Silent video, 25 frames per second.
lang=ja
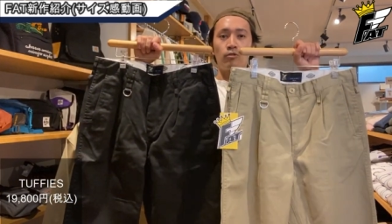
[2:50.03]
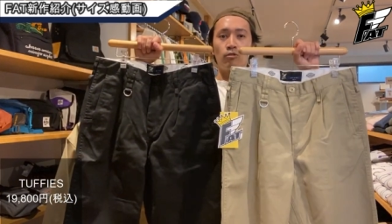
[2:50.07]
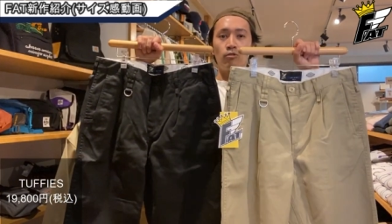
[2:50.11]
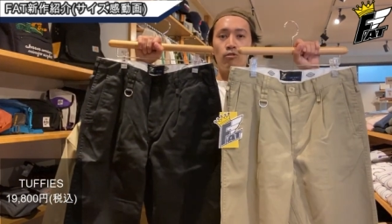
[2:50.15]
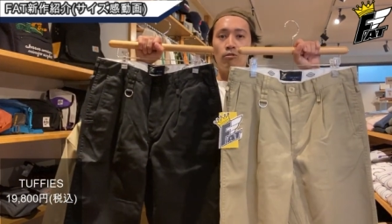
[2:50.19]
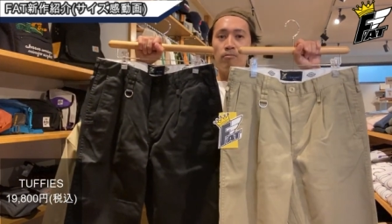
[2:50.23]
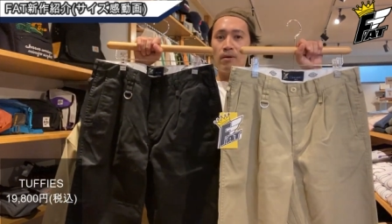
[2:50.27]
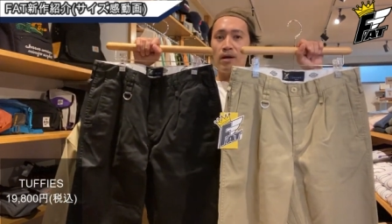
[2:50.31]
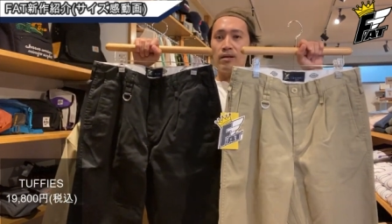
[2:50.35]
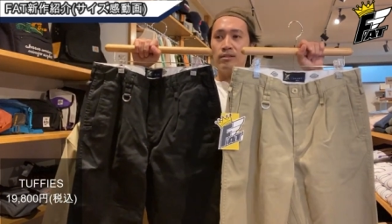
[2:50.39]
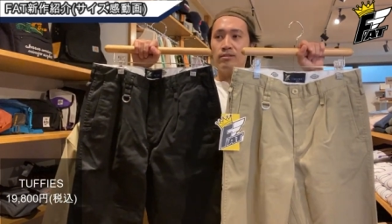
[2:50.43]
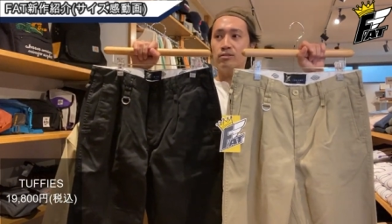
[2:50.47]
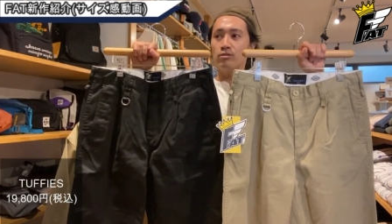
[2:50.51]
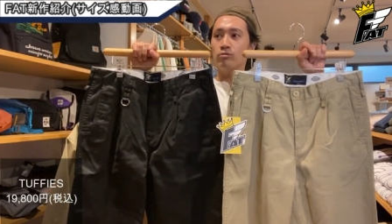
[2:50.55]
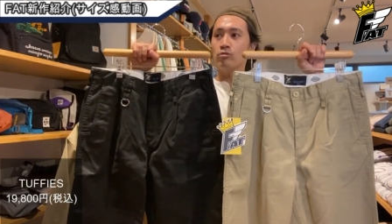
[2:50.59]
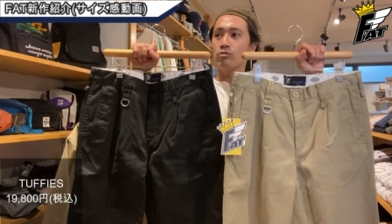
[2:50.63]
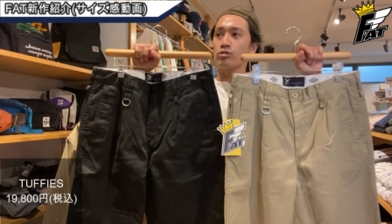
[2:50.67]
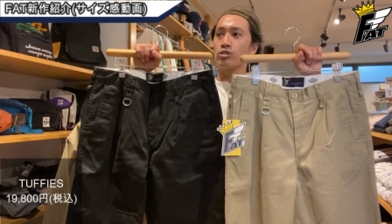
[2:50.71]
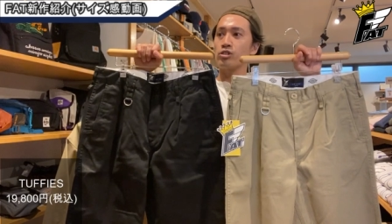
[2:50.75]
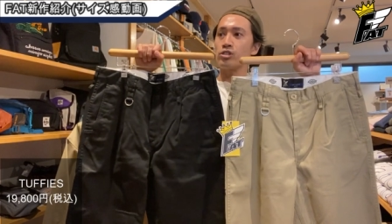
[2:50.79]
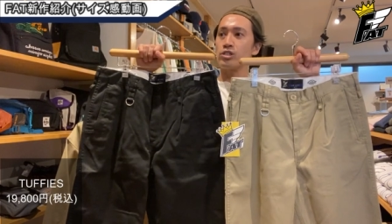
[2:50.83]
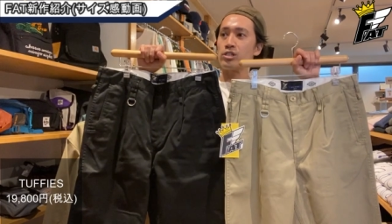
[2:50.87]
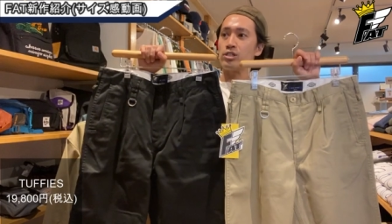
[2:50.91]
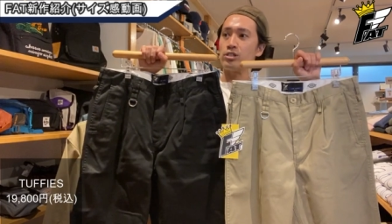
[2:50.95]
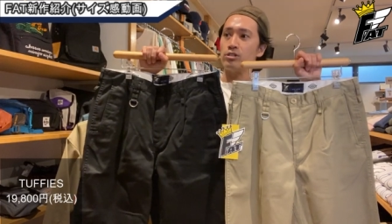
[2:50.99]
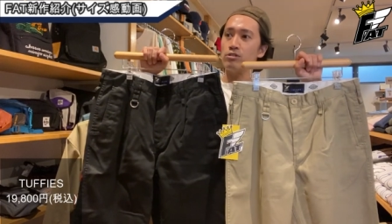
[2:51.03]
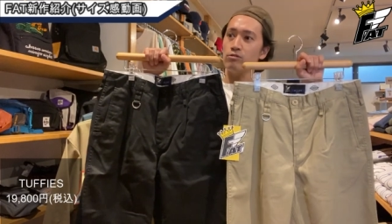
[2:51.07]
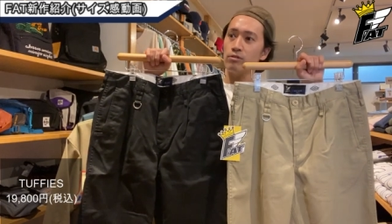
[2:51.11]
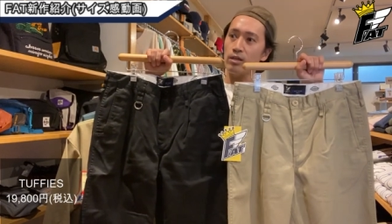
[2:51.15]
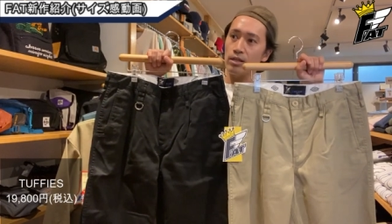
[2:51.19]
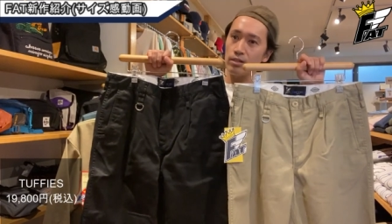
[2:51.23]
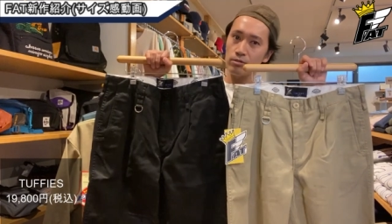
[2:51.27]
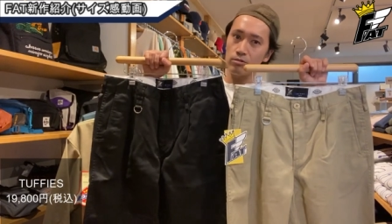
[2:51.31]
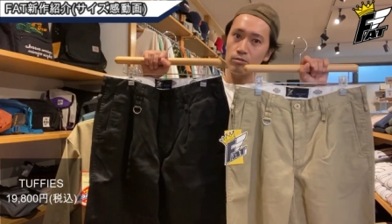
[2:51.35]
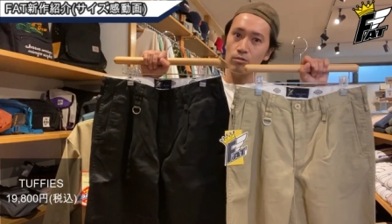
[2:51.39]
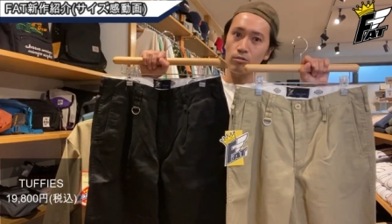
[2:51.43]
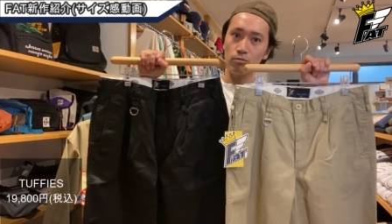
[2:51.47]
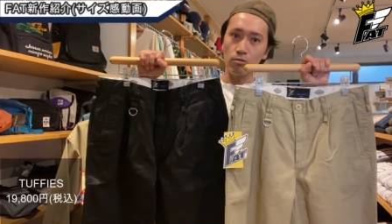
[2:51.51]
このパンツの
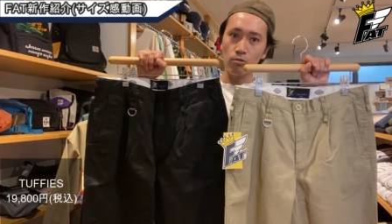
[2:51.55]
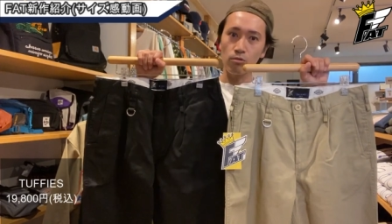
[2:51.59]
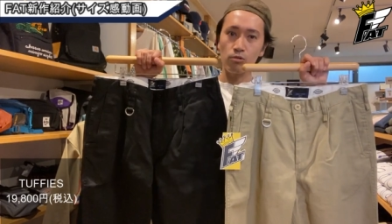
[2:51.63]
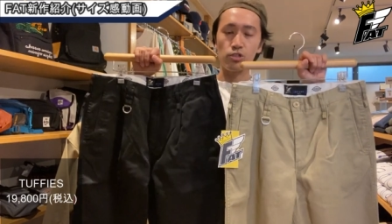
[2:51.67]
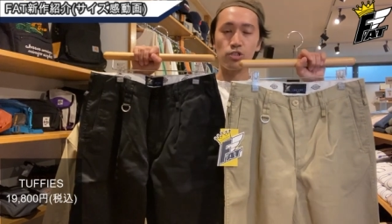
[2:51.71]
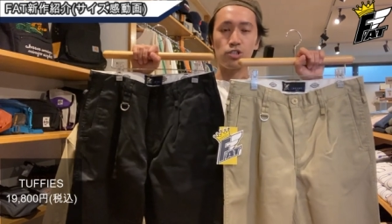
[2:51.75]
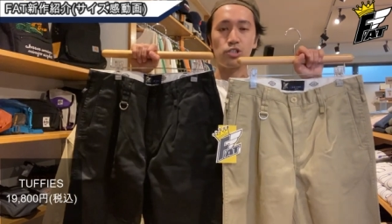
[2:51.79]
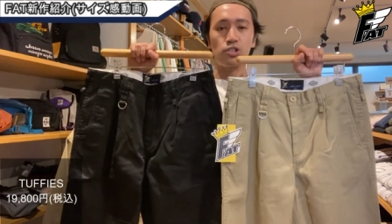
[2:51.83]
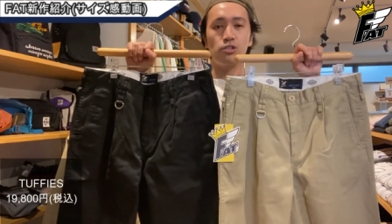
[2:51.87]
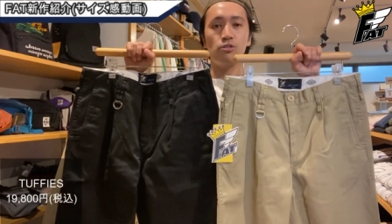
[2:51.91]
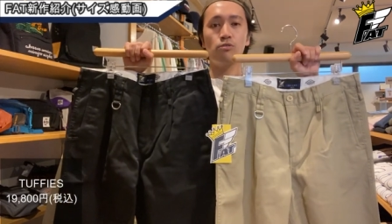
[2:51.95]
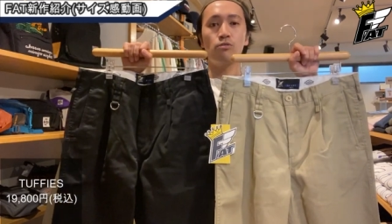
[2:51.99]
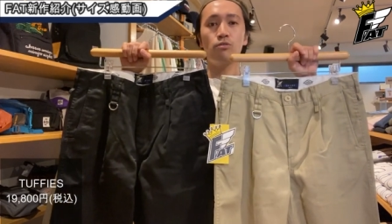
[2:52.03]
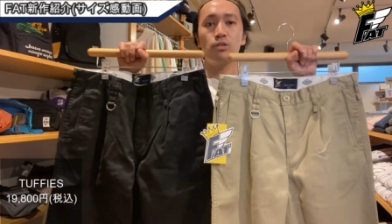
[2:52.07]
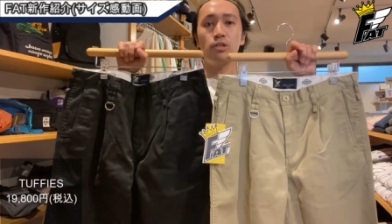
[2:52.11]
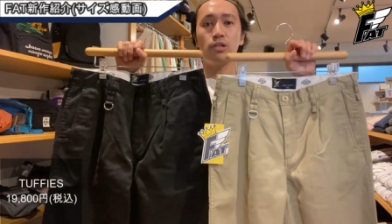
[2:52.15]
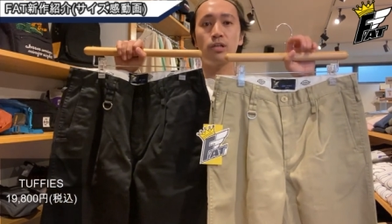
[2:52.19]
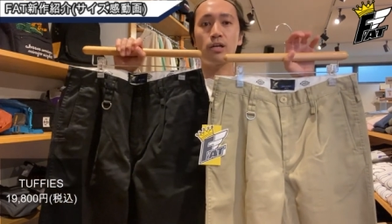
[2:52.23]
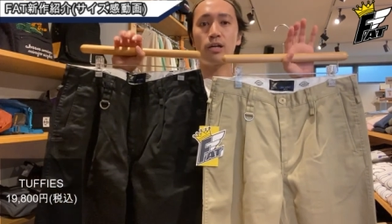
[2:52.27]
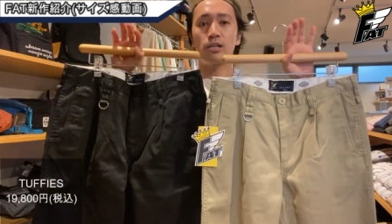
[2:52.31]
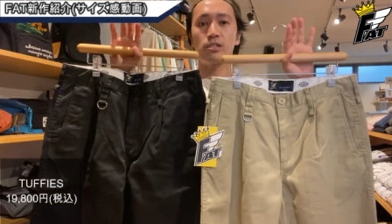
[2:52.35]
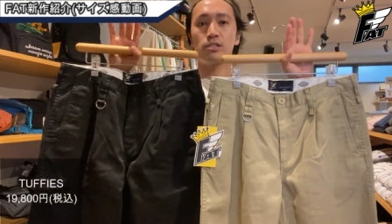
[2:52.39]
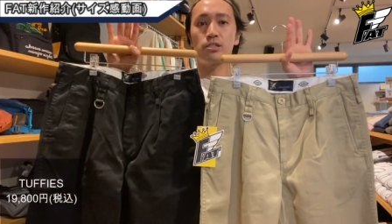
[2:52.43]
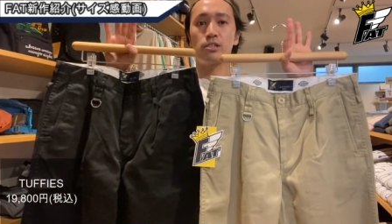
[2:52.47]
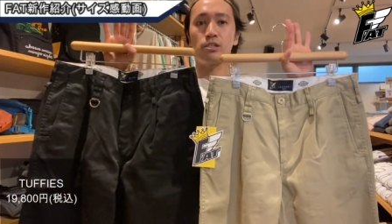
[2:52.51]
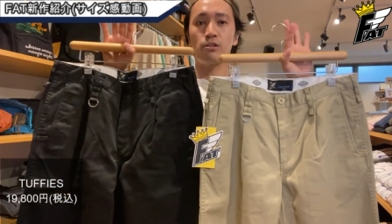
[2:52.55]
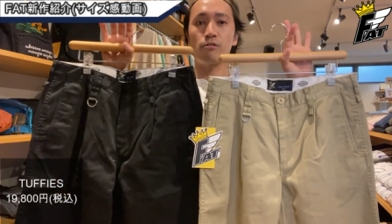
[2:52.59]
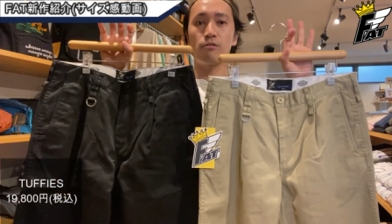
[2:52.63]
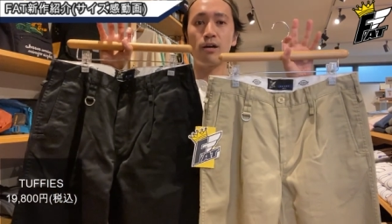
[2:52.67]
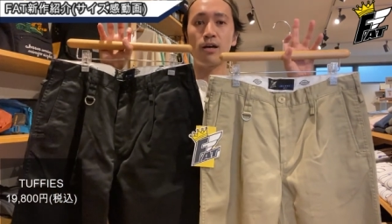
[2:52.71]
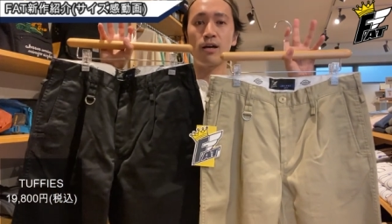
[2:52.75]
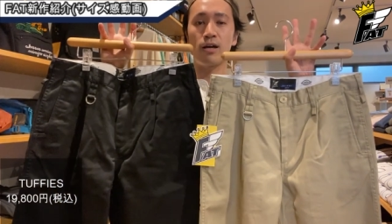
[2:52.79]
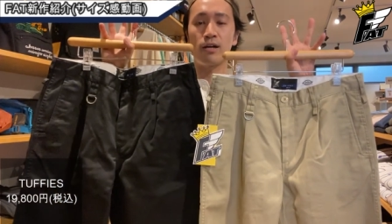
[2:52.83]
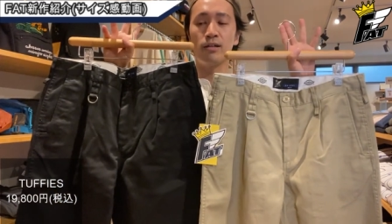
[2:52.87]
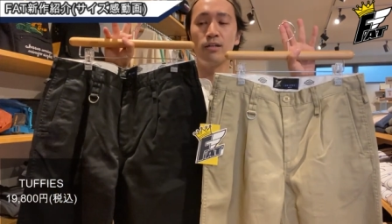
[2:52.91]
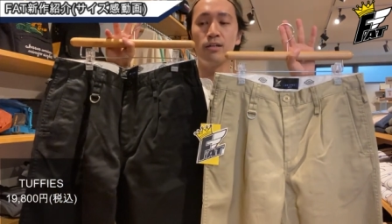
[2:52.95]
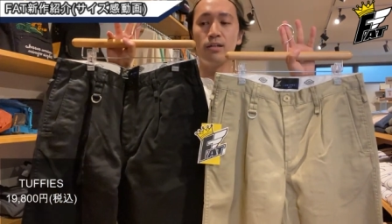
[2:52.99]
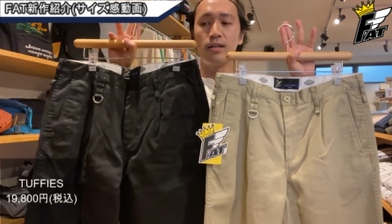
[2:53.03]
シルエットと仕様に関して
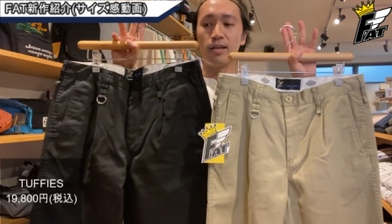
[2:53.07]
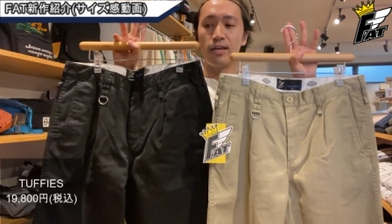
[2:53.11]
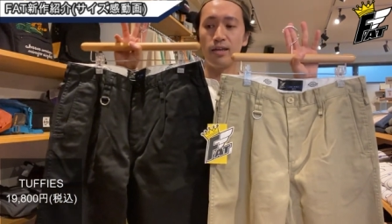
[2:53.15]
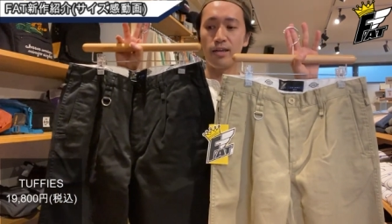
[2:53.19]
は